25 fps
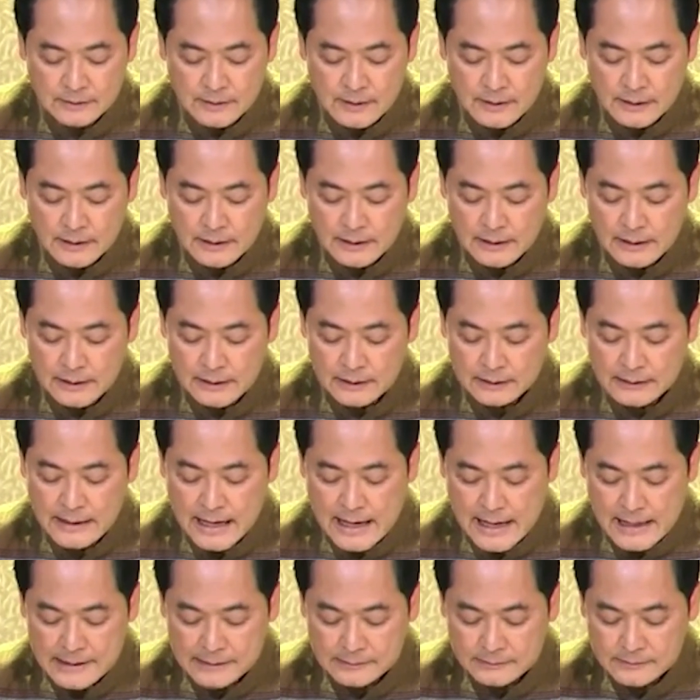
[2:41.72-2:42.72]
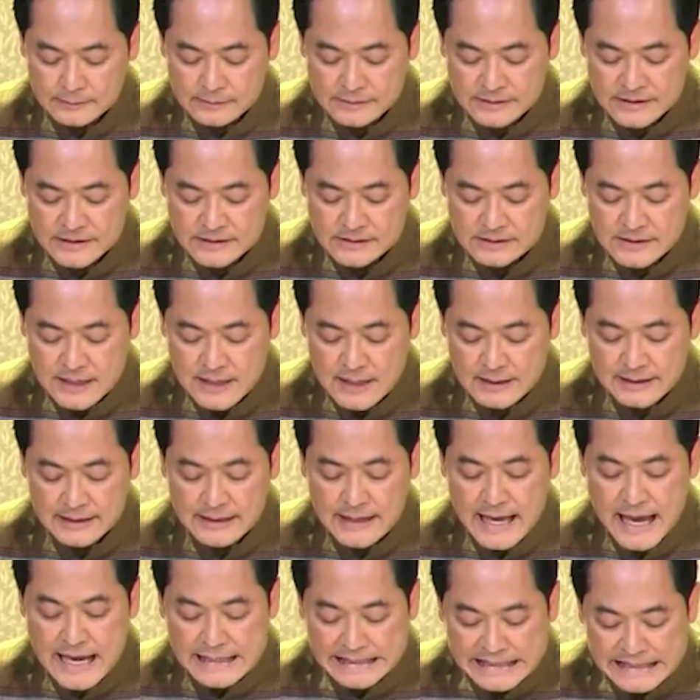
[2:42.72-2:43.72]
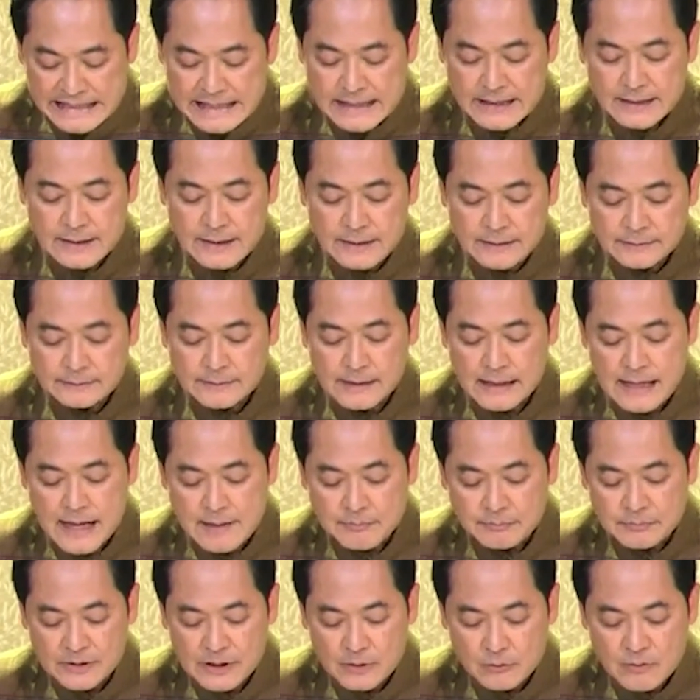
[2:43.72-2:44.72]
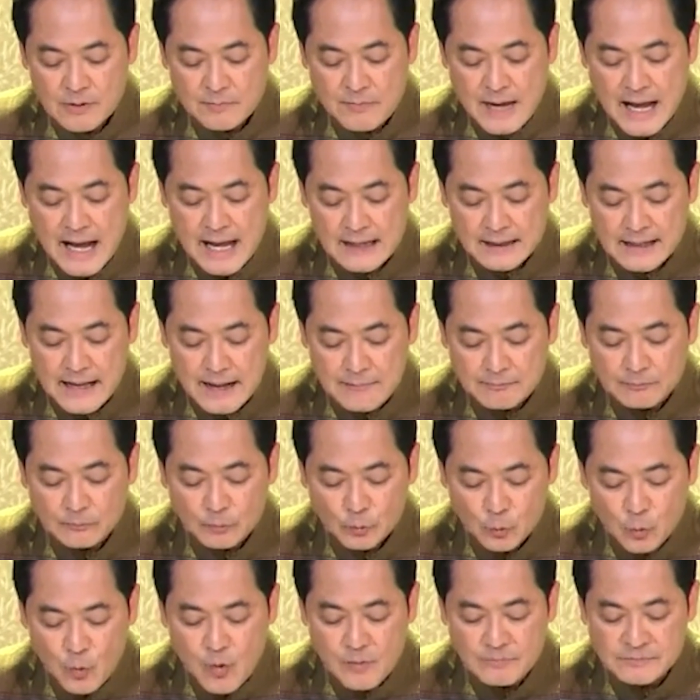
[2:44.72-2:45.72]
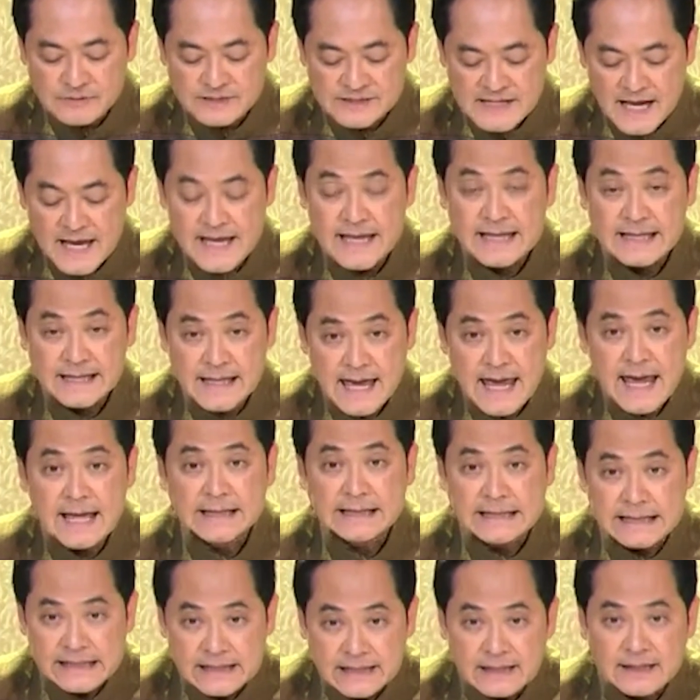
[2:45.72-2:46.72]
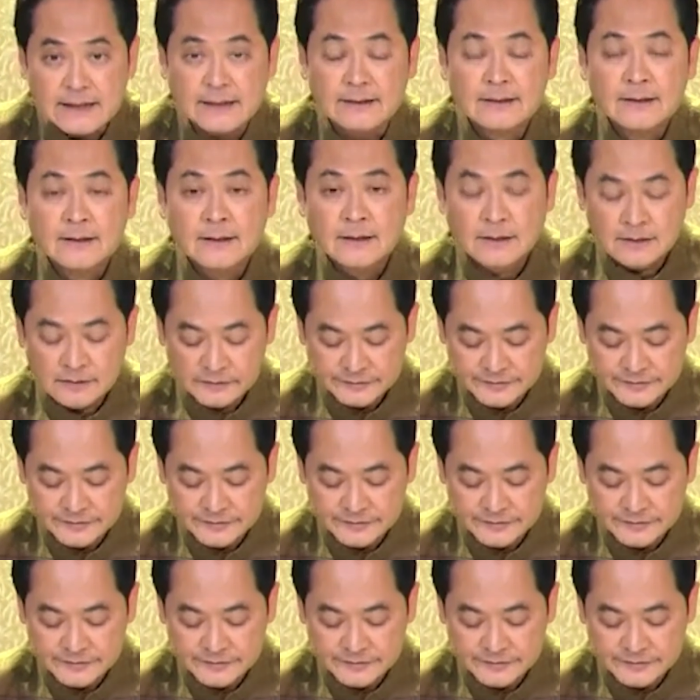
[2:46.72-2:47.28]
จริงๆผมยังไม่อยากลงดีเทลมากจะถามว่าตั้งแต่เกิดรัฐประหารปี58มา57 มาเนี่ย